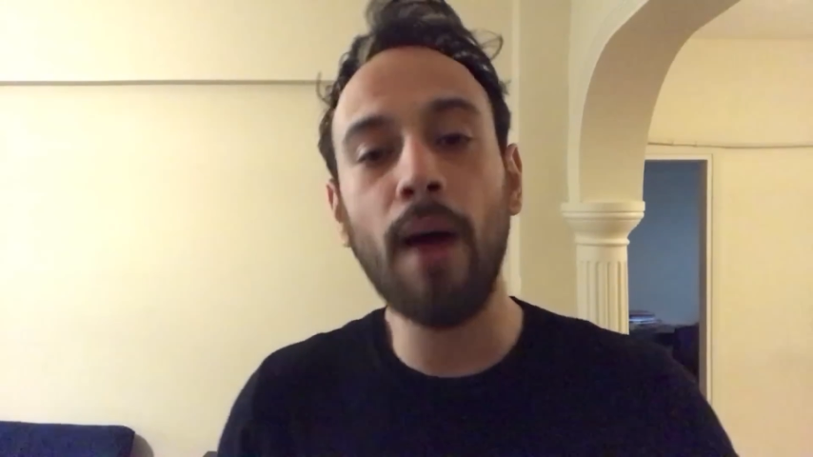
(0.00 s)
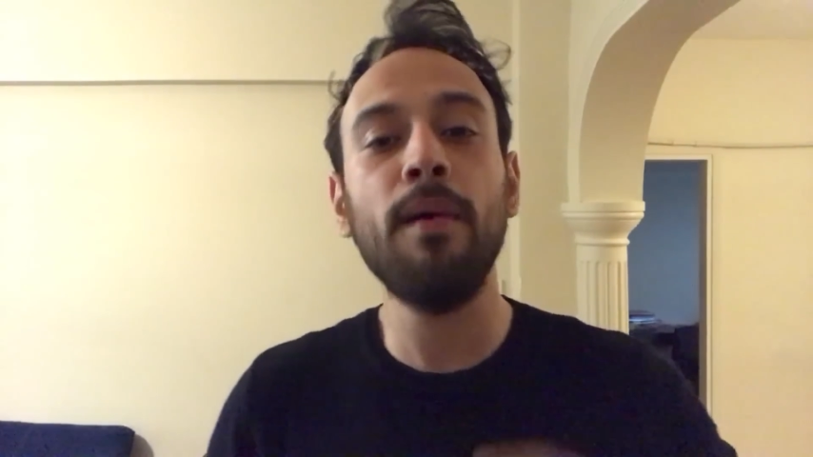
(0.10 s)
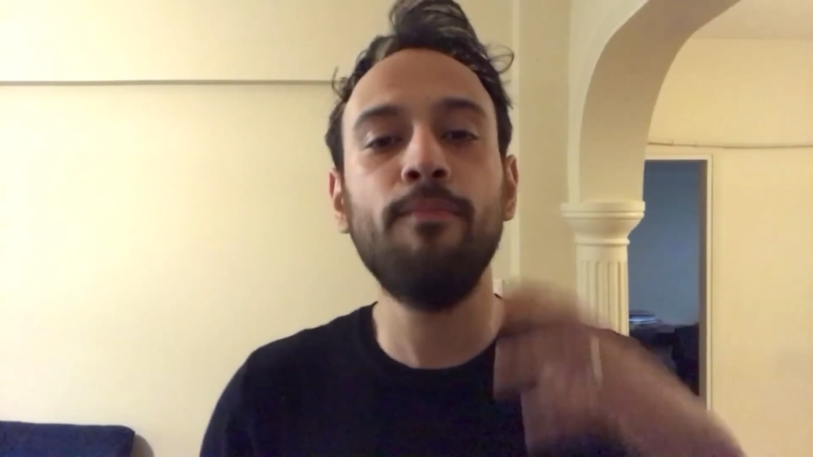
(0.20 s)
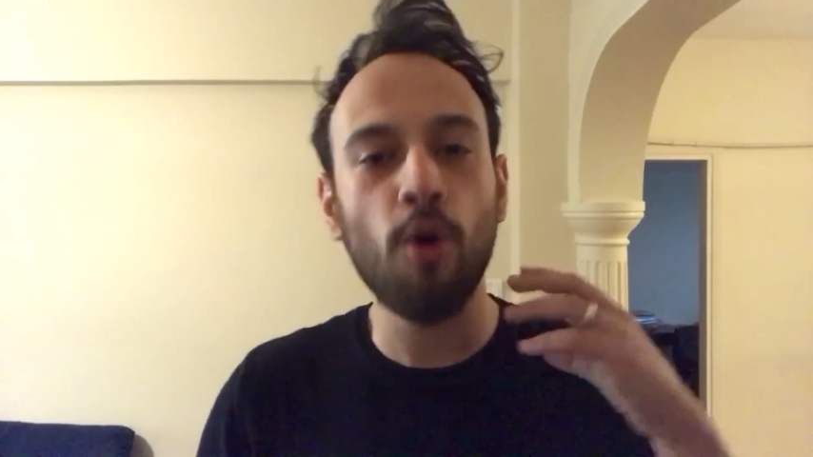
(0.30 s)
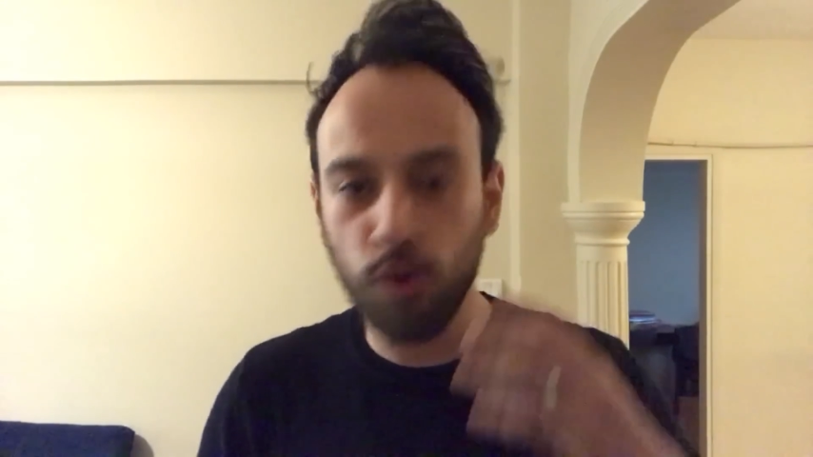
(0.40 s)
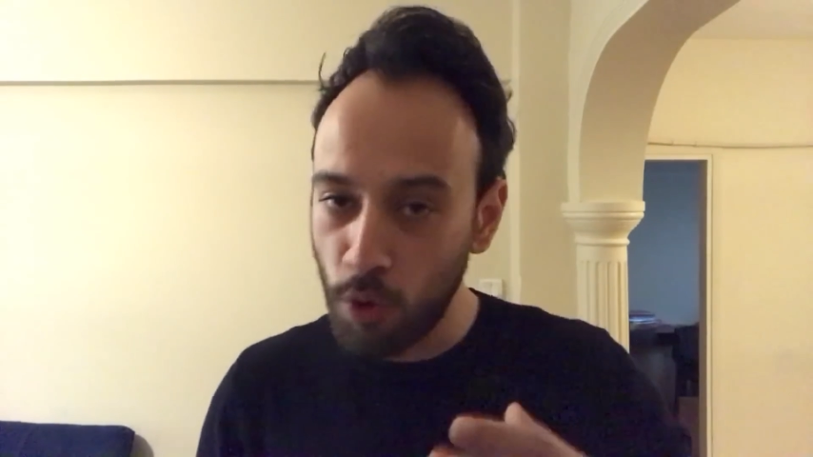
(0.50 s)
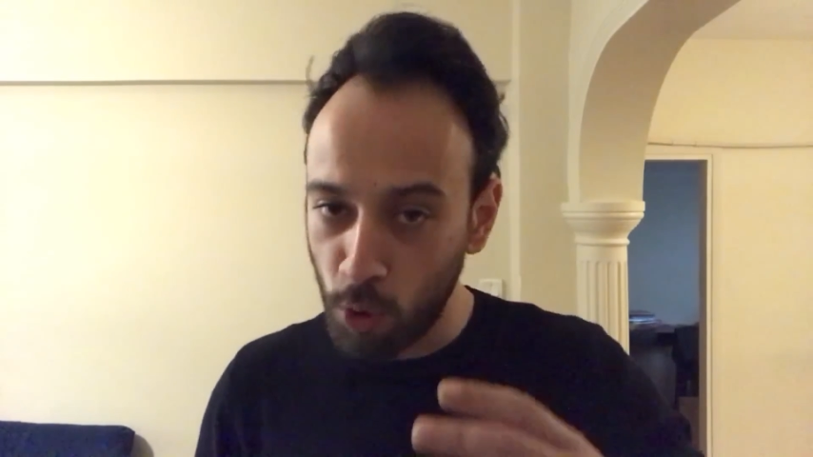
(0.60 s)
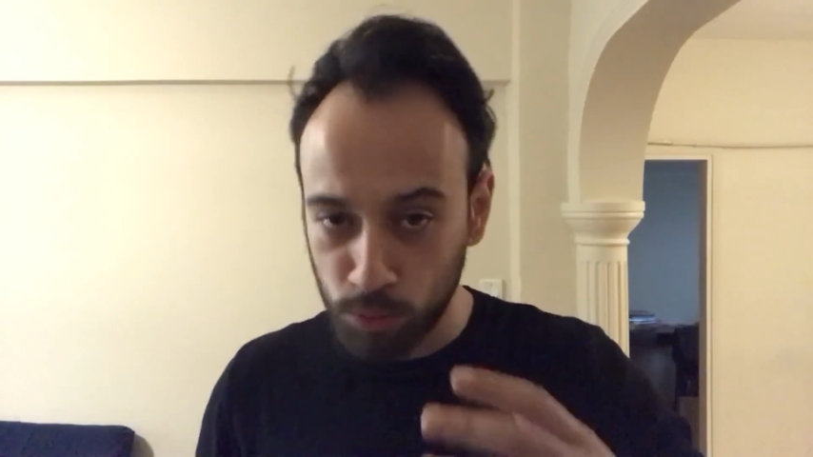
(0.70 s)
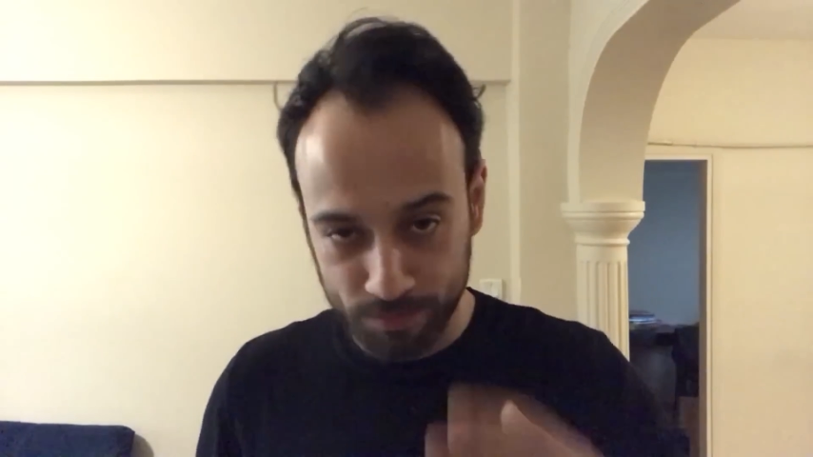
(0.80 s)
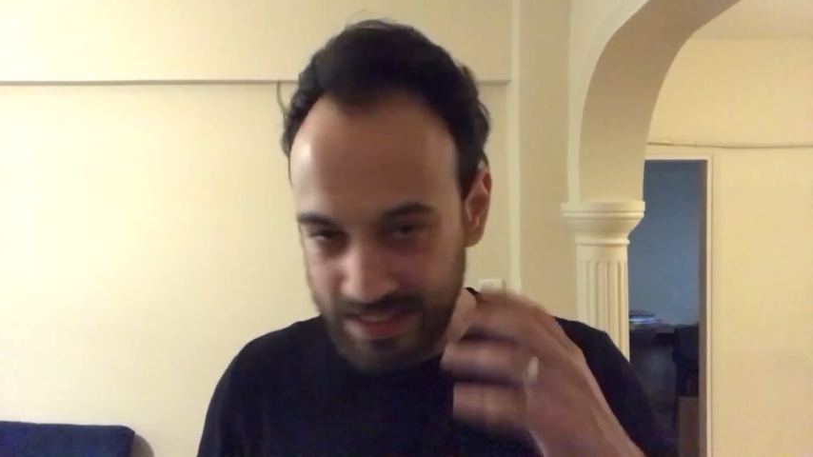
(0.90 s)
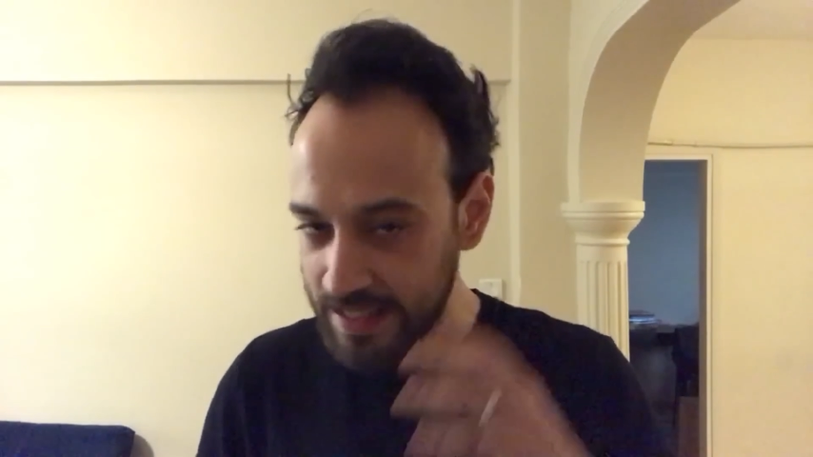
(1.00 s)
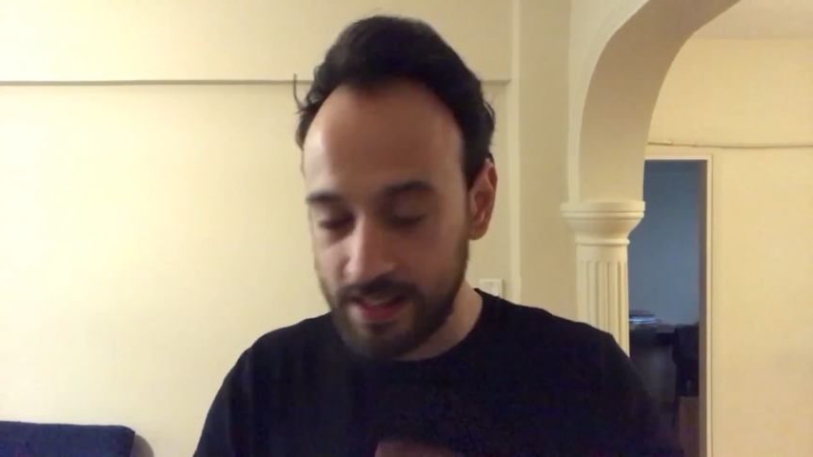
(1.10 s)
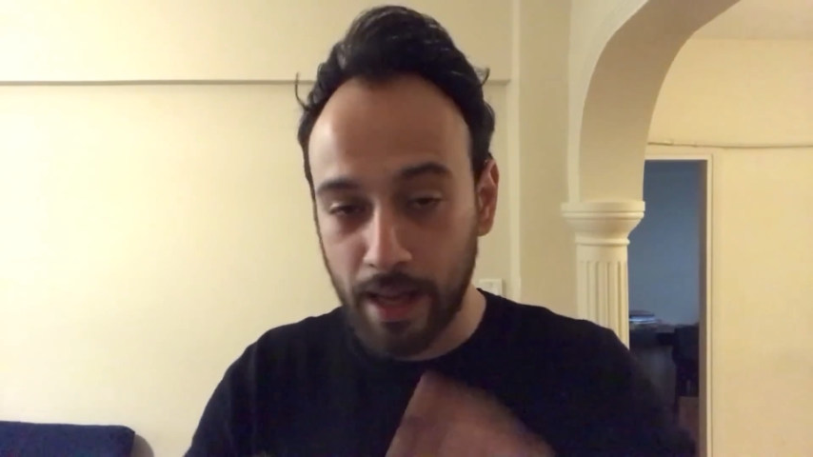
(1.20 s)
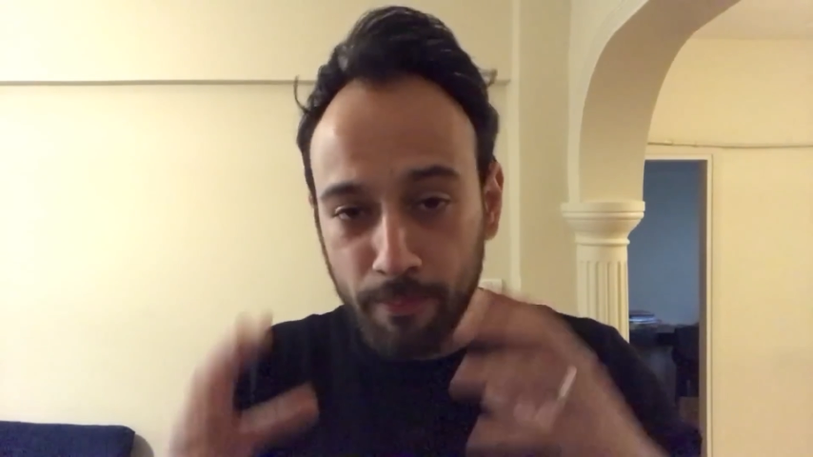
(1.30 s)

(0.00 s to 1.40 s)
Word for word: ama böyle ol değil.